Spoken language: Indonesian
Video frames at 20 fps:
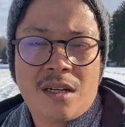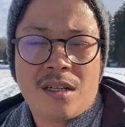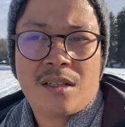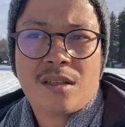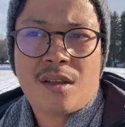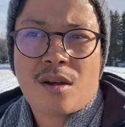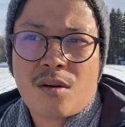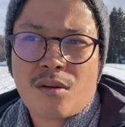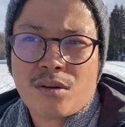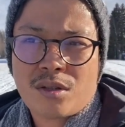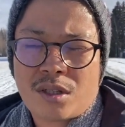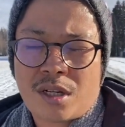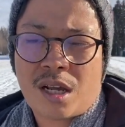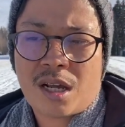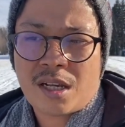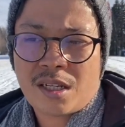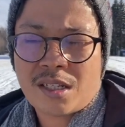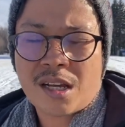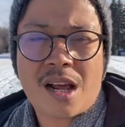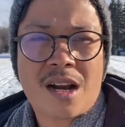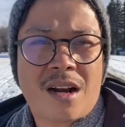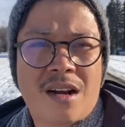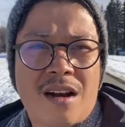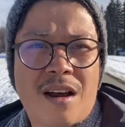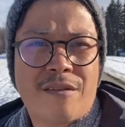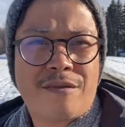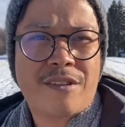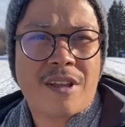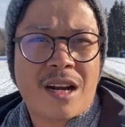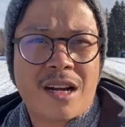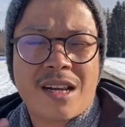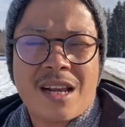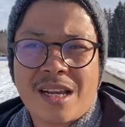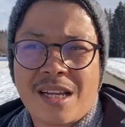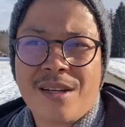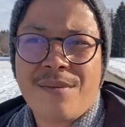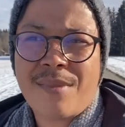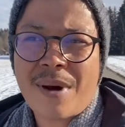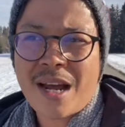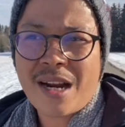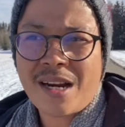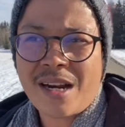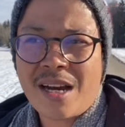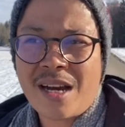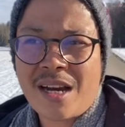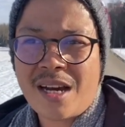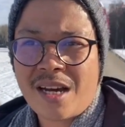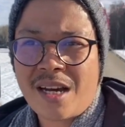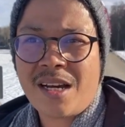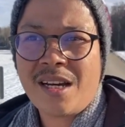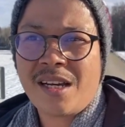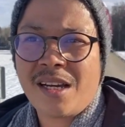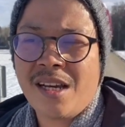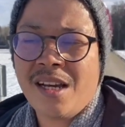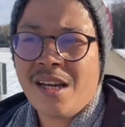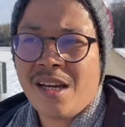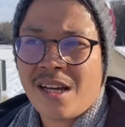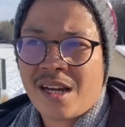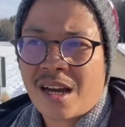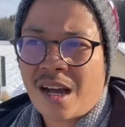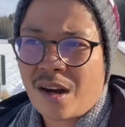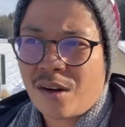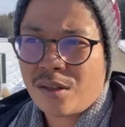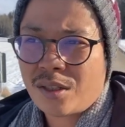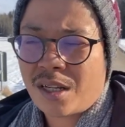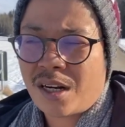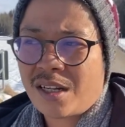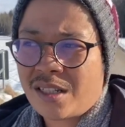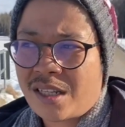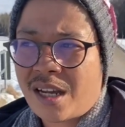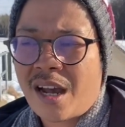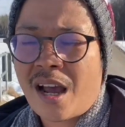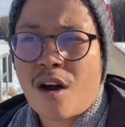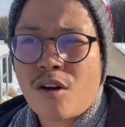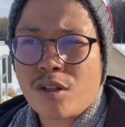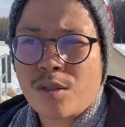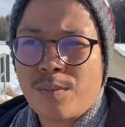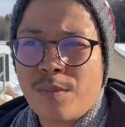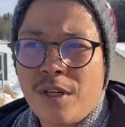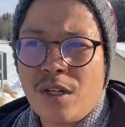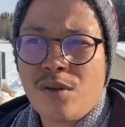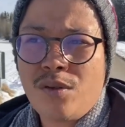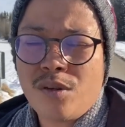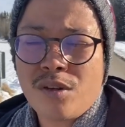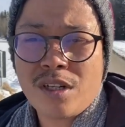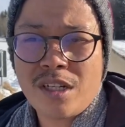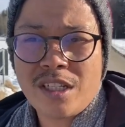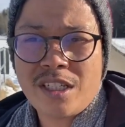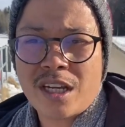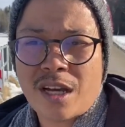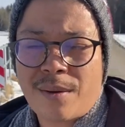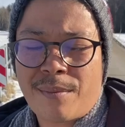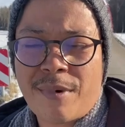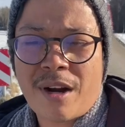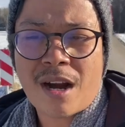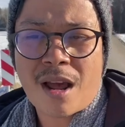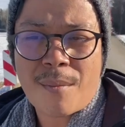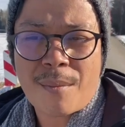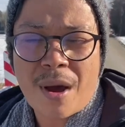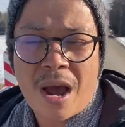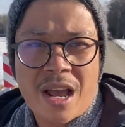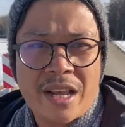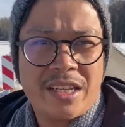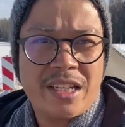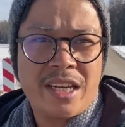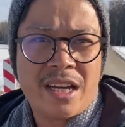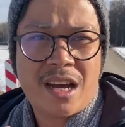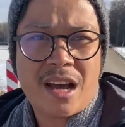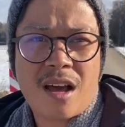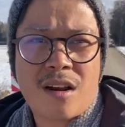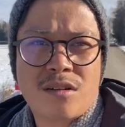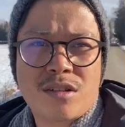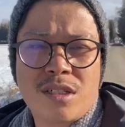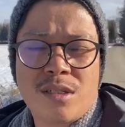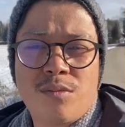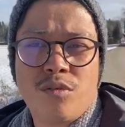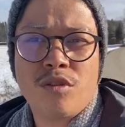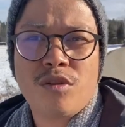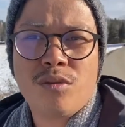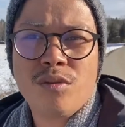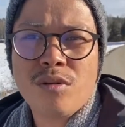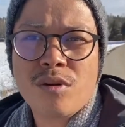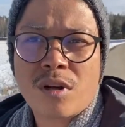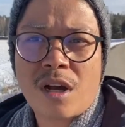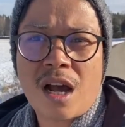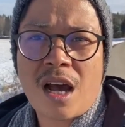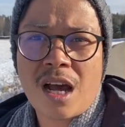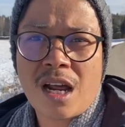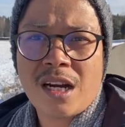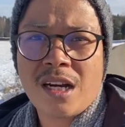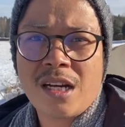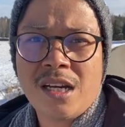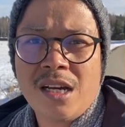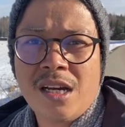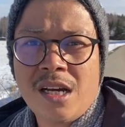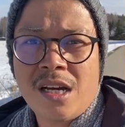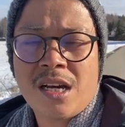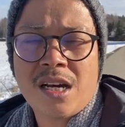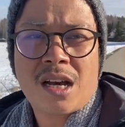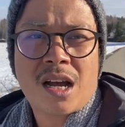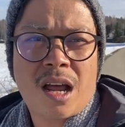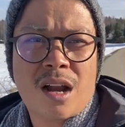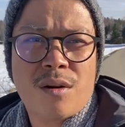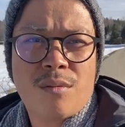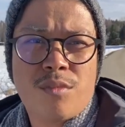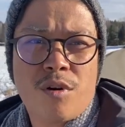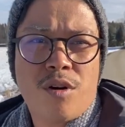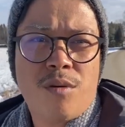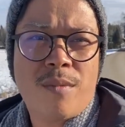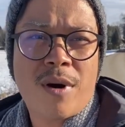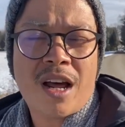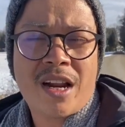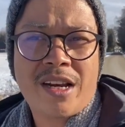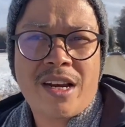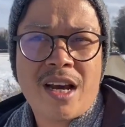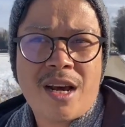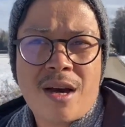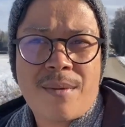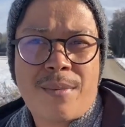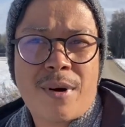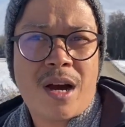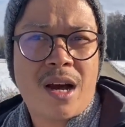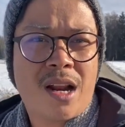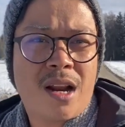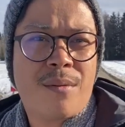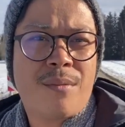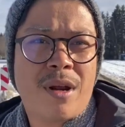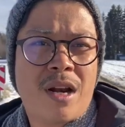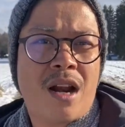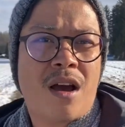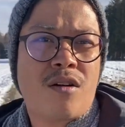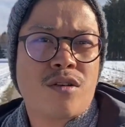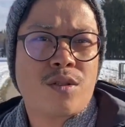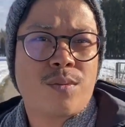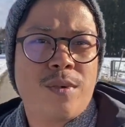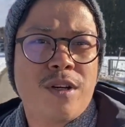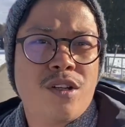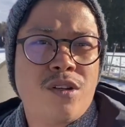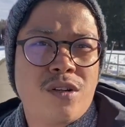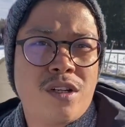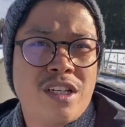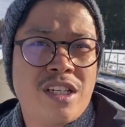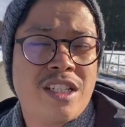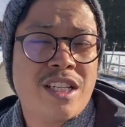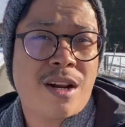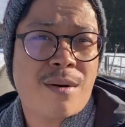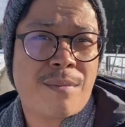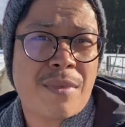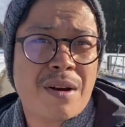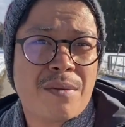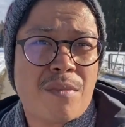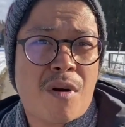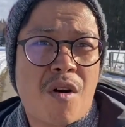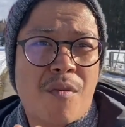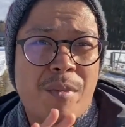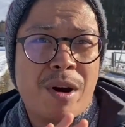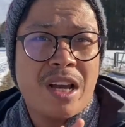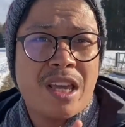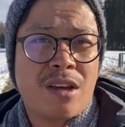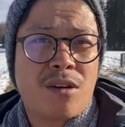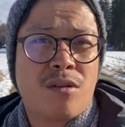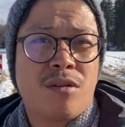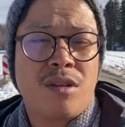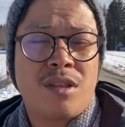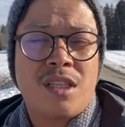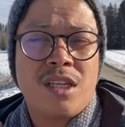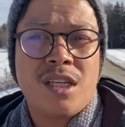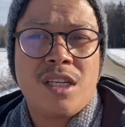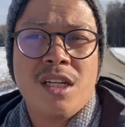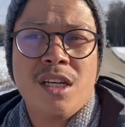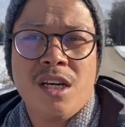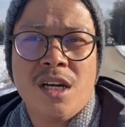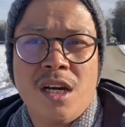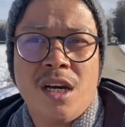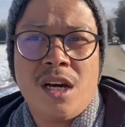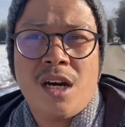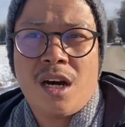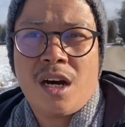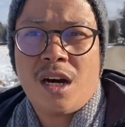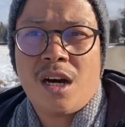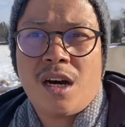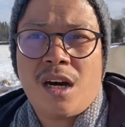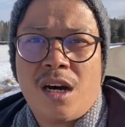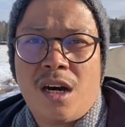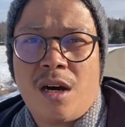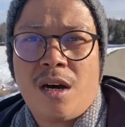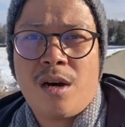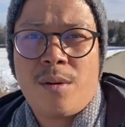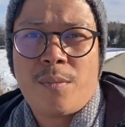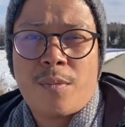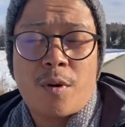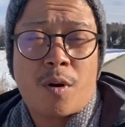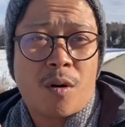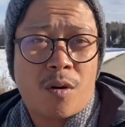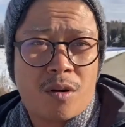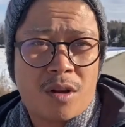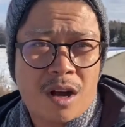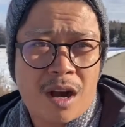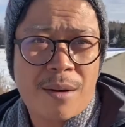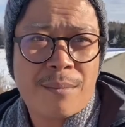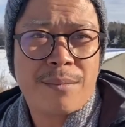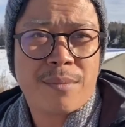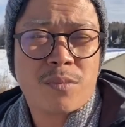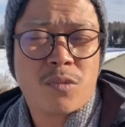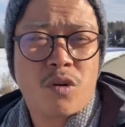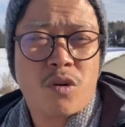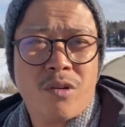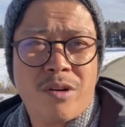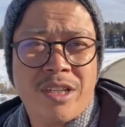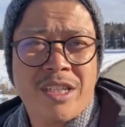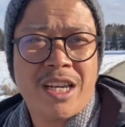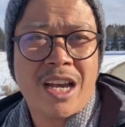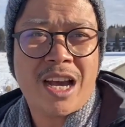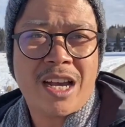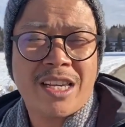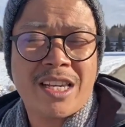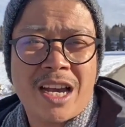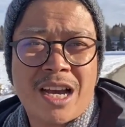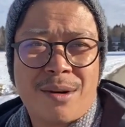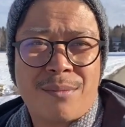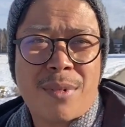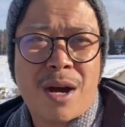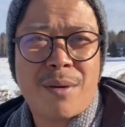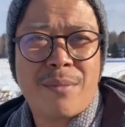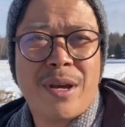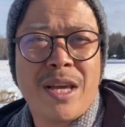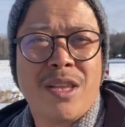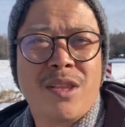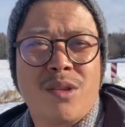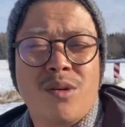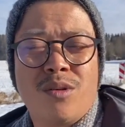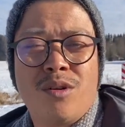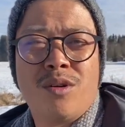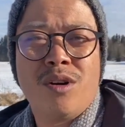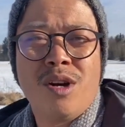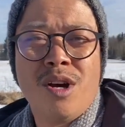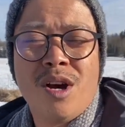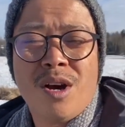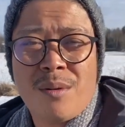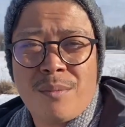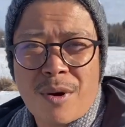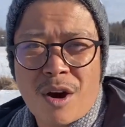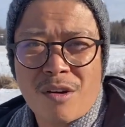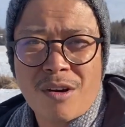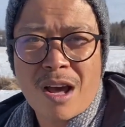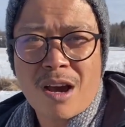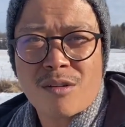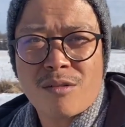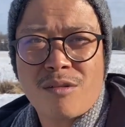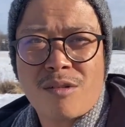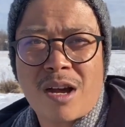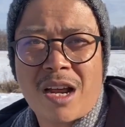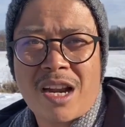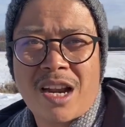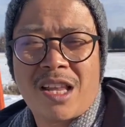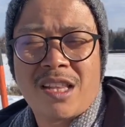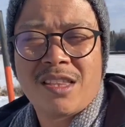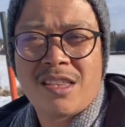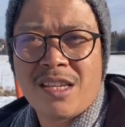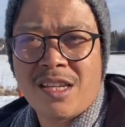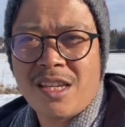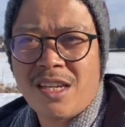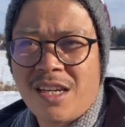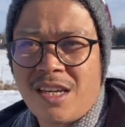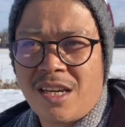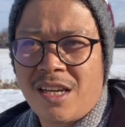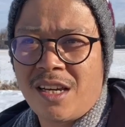terus cara daftarnya gimana, kalau selesai Ausbildung di Jerman apa aja yang harus dibutuhkan, kalau belum ada pengalaman Ausbildung di Jerman mau mengikuti uh, program kuliah yang Bang Bento mau lakukan nanti,